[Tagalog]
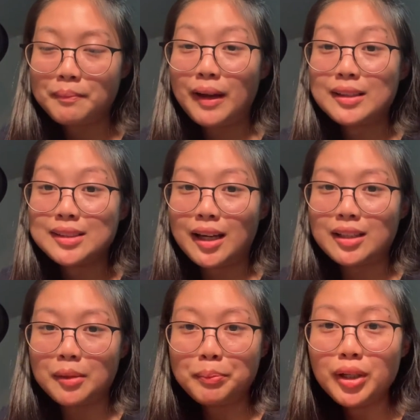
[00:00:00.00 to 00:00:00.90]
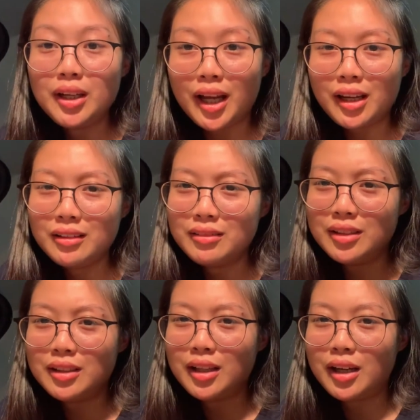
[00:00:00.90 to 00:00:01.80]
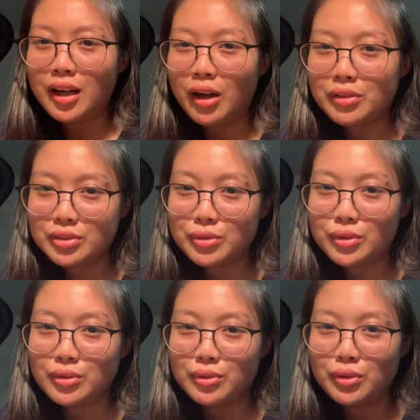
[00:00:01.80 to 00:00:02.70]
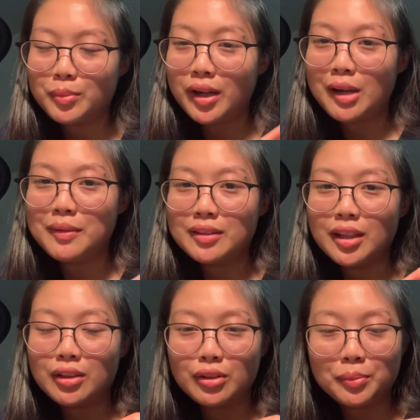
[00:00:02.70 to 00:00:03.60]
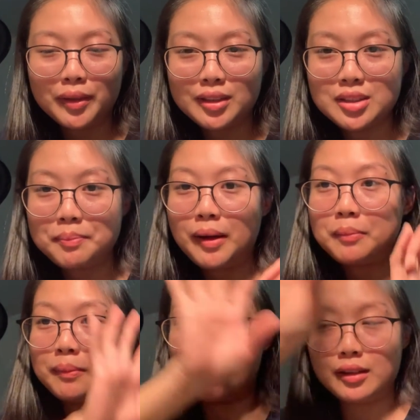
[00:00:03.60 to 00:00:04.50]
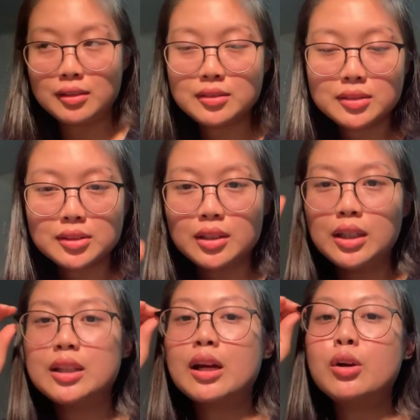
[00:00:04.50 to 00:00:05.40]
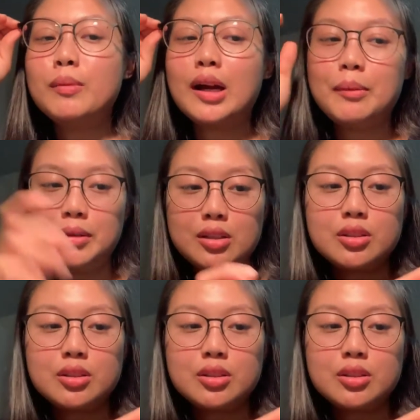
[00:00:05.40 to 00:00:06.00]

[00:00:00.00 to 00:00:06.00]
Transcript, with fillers: para sa akin na. Perla, hindi lang ako siguro gumagamit nito, pati si Papa. Gumagamit